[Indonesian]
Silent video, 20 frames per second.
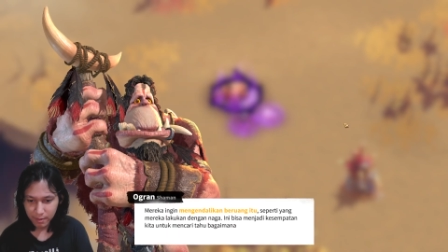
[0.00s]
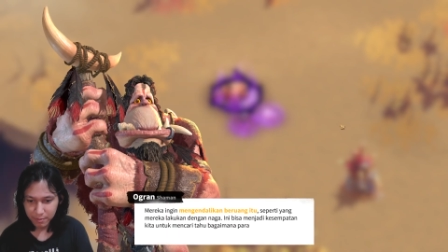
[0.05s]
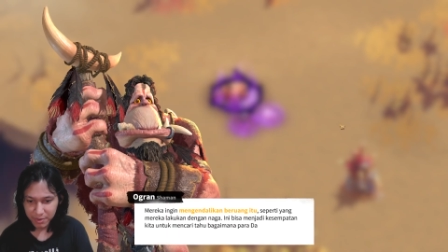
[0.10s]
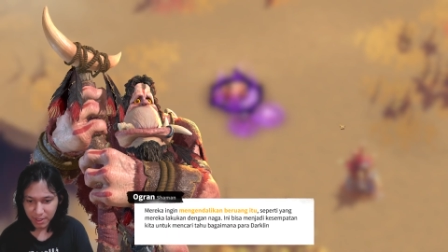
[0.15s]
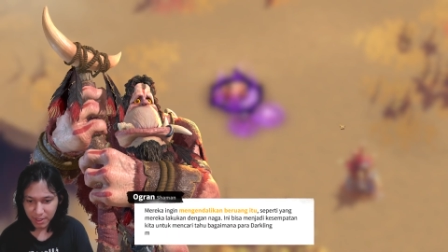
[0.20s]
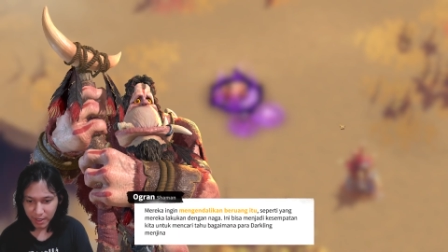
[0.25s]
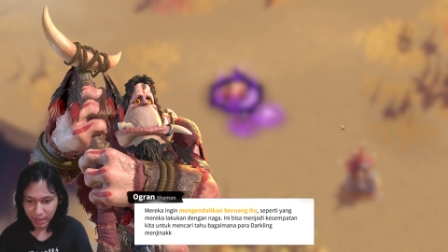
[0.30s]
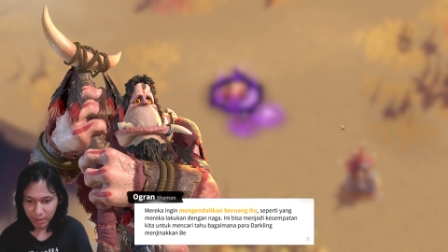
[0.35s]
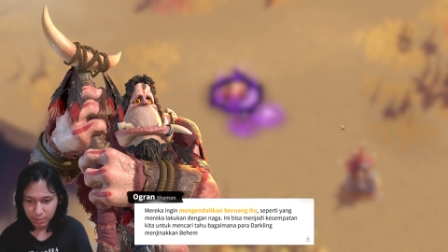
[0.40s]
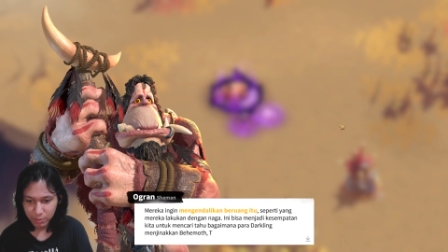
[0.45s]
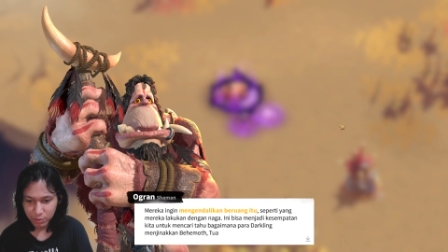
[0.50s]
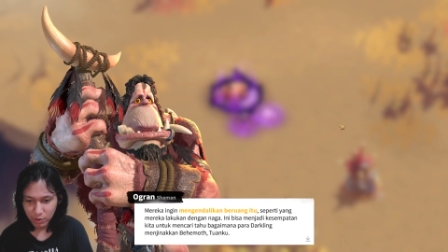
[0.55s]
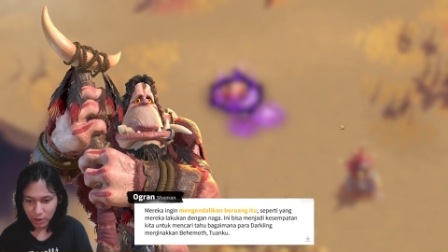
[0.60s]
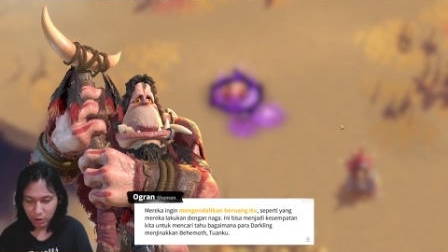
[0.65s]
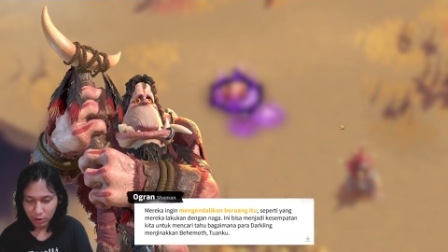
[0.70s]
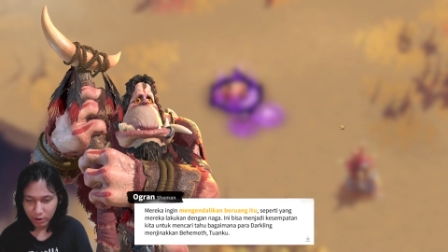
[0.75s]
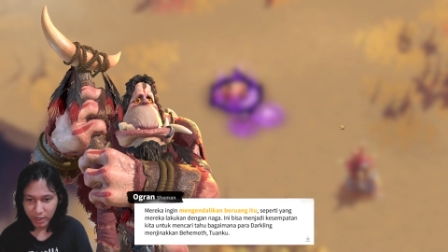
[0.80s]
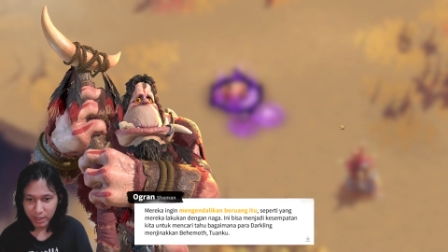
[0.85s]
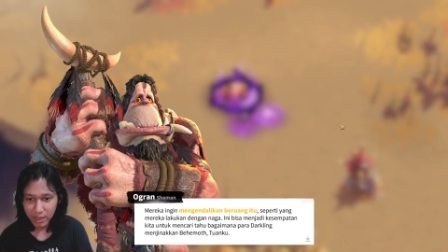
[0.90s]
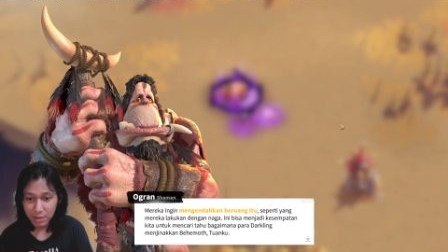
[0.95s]
Mengendalikan beruang.
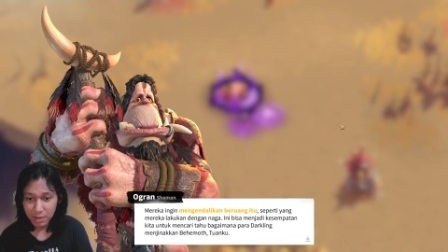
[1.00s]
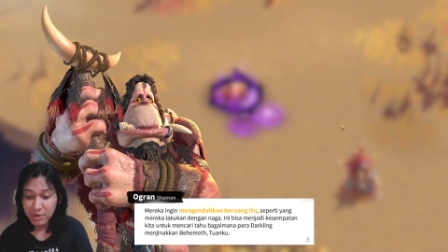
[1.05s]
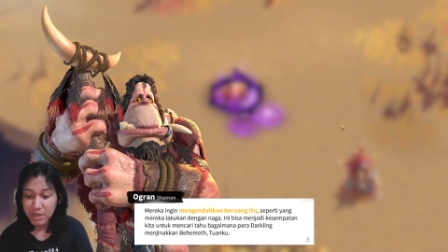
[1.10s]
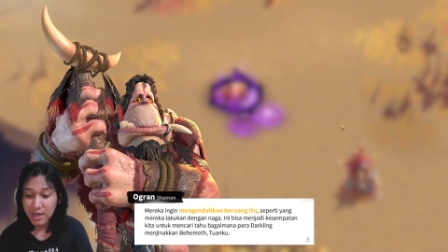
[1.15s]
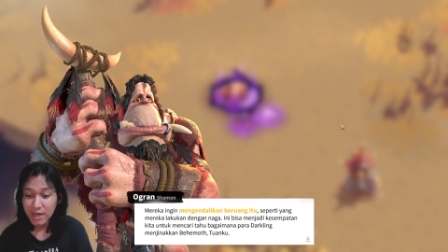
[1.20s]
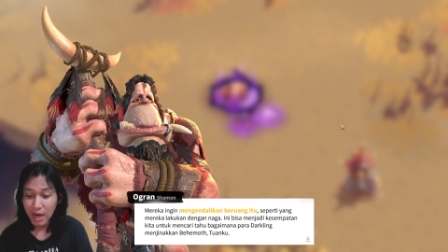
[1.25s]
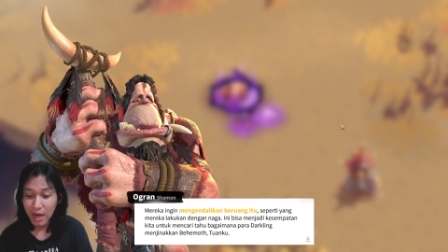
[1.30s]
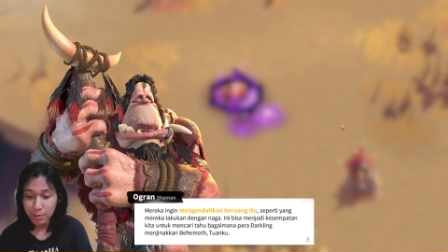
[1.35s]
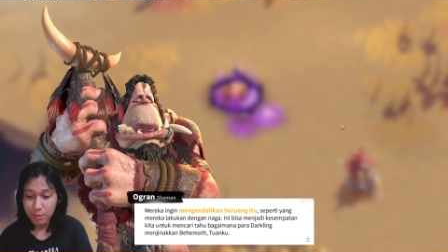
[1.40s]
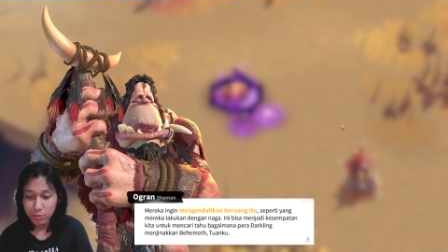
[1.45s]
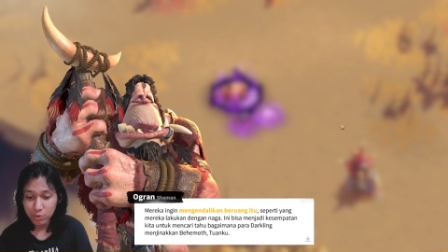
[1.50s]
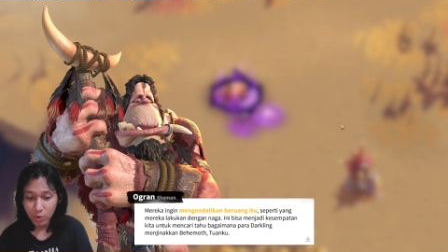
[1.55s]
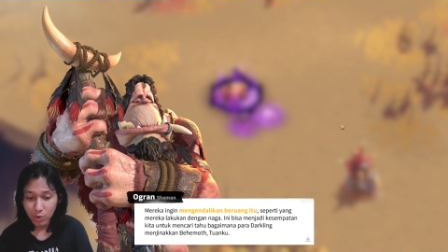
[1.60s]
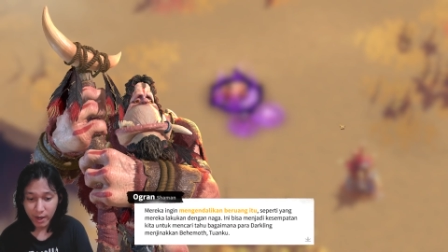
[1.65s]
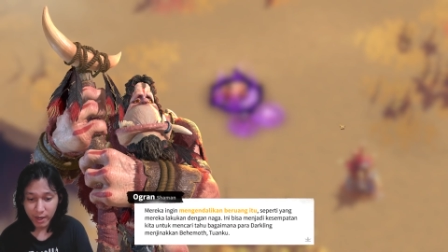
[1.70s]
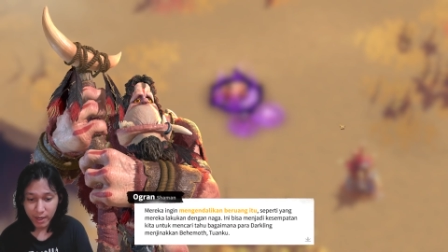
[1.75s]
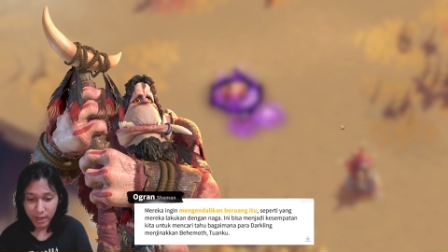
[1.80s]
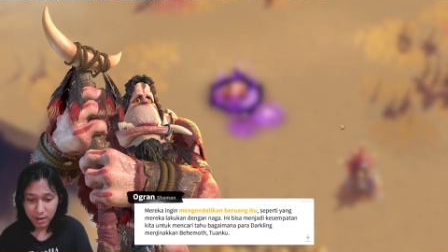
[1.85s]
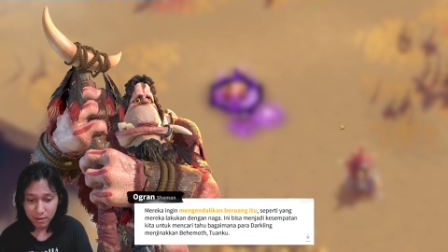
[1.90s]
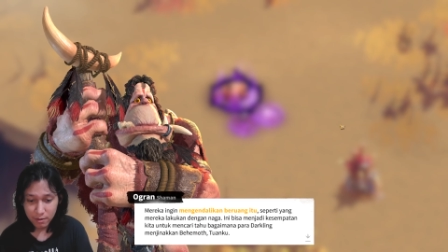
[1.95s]
Oke, dia mengendalikan
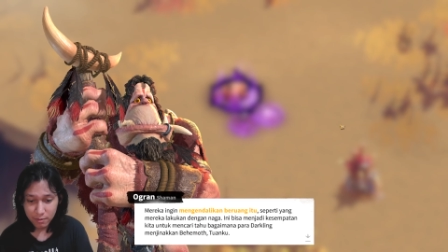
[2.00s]
beruang ya.